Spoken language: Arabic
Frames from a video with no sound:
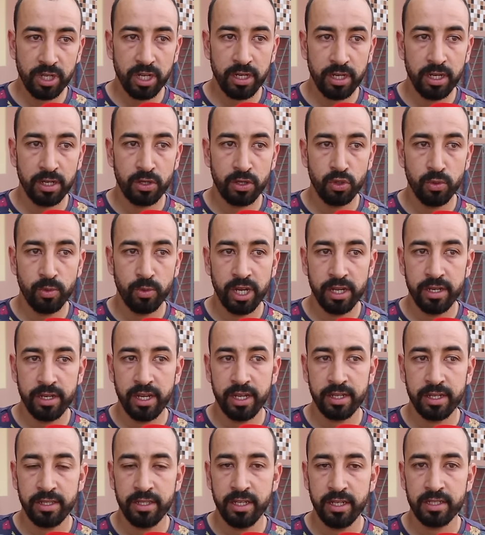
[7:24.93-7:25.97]
كناكدوا بان
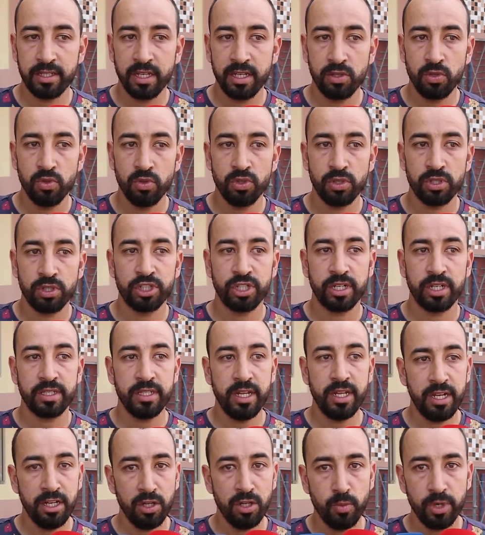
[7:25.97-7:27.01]
هاد الناس هادو
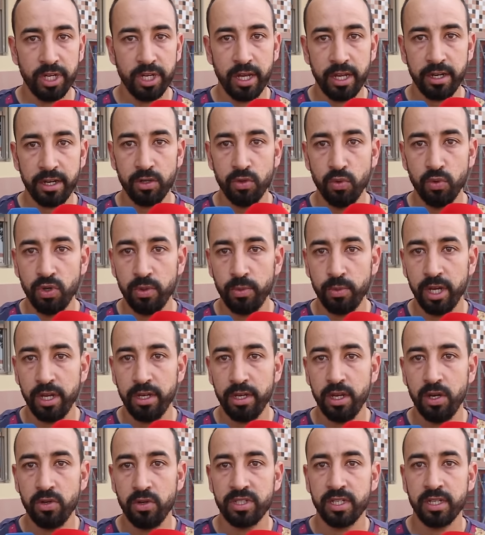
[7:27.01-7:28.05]
شرطنا عليهم من النهار الاول
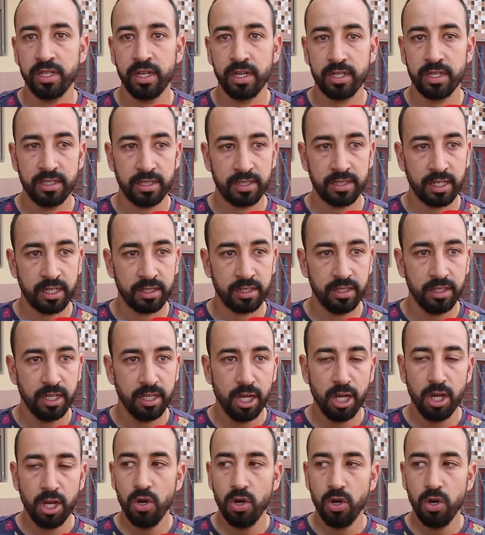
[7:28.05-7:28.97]
بانه سكن اقتصادي